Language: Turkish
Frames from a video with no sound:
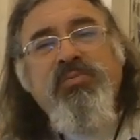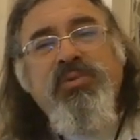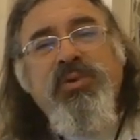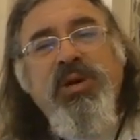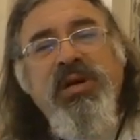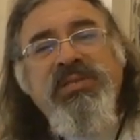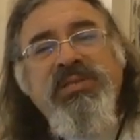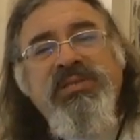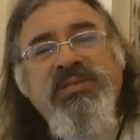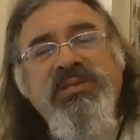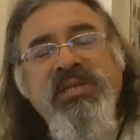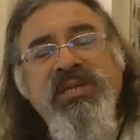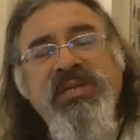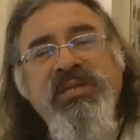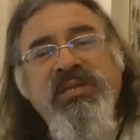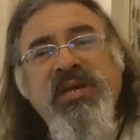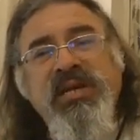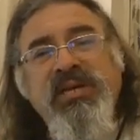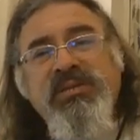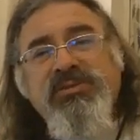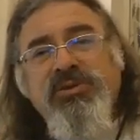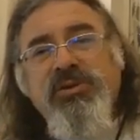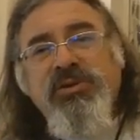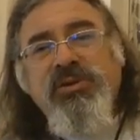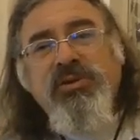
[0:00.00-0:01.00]
Bu hastayı
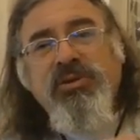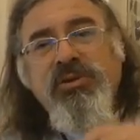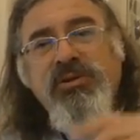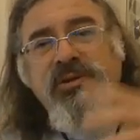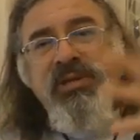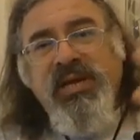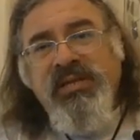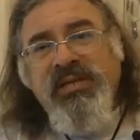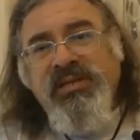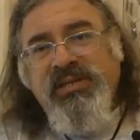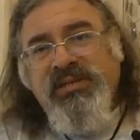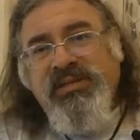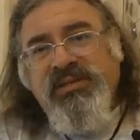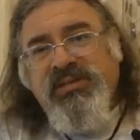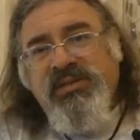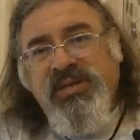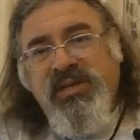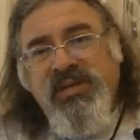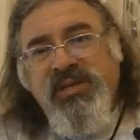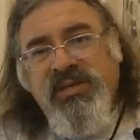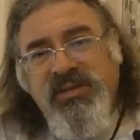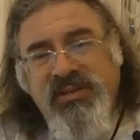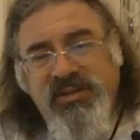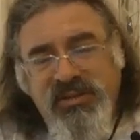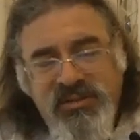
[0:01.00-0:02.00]
daha sonra gönderdik
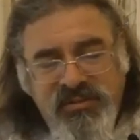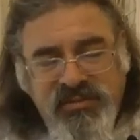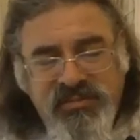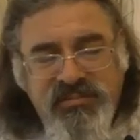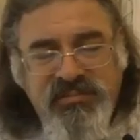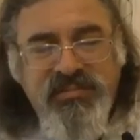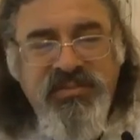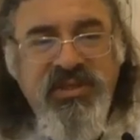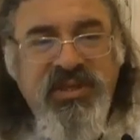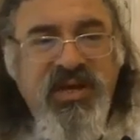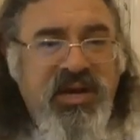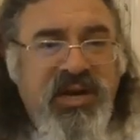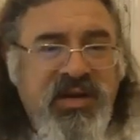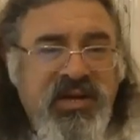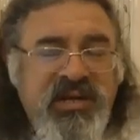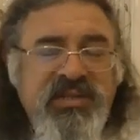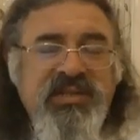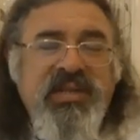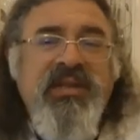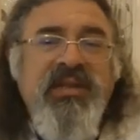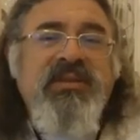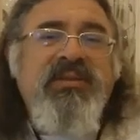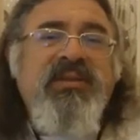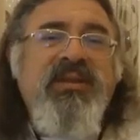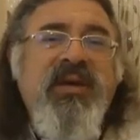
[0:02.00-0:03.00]
Irak'a.
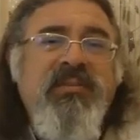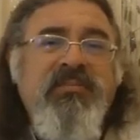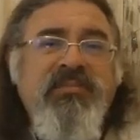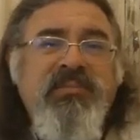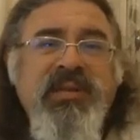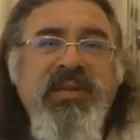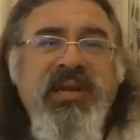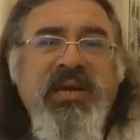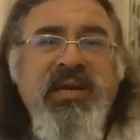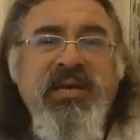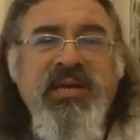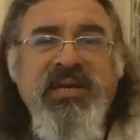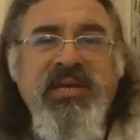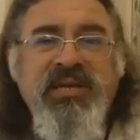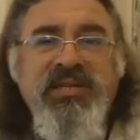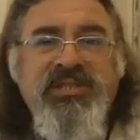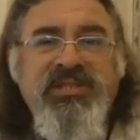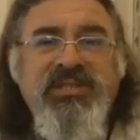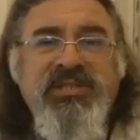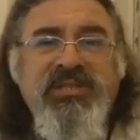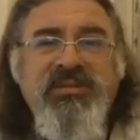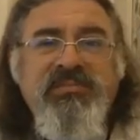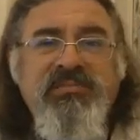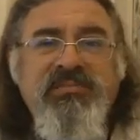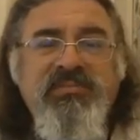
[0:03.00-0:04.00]
Aradan tam bir ay
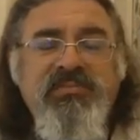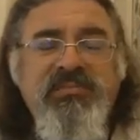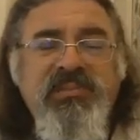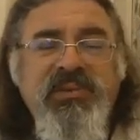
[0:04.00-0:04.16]
geçti.